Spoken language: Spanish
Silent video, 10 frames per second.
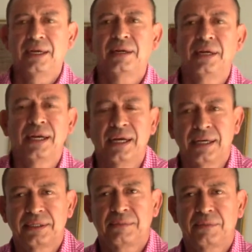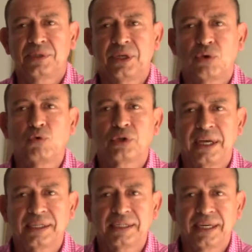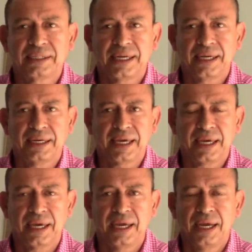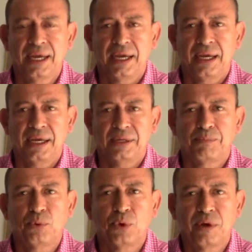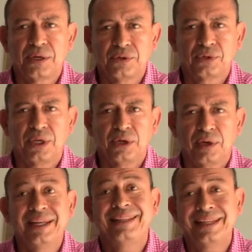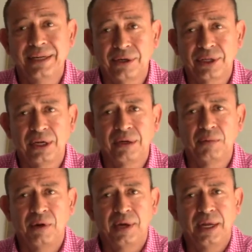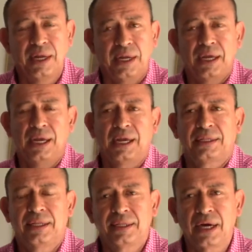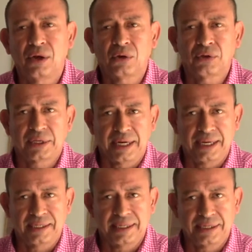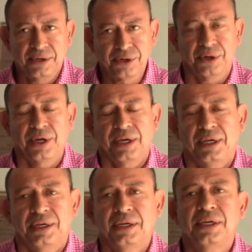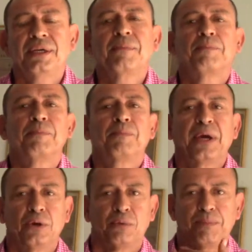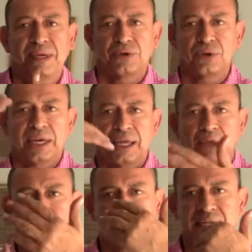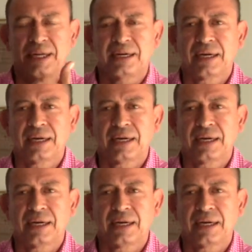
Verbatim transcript: las circunstancias en que pudo haber sucedido al interior del inmueble el atentado contra este señor. Pero pienso que debió hacer